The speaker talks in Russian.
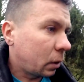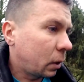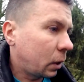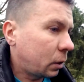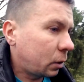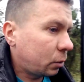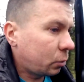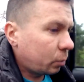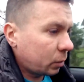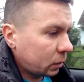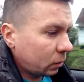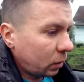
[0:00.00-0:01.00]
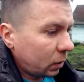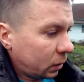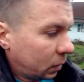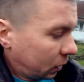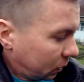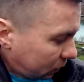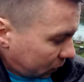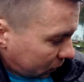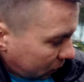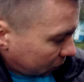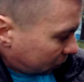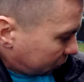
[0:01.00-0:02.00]
Раньше еще, представляете, когда
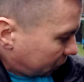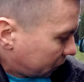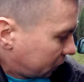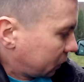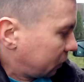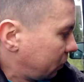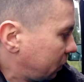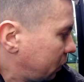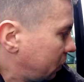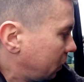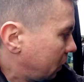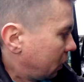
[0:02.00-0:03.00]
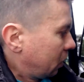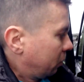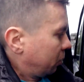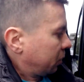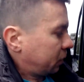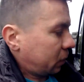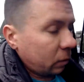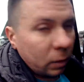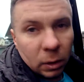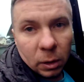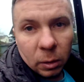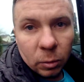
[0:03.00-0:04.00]
здесь отключался свет,
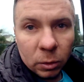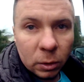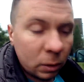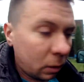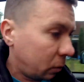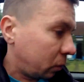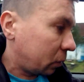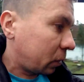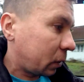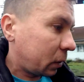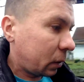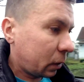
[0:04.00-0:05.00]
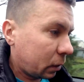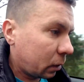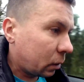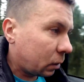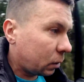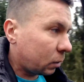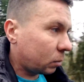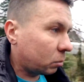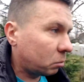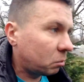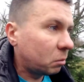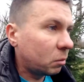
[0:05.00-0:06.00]
переставала работать телефонная сеть. И
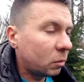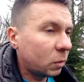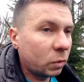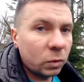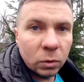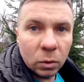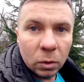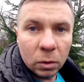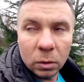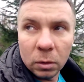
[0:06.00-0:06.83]
все.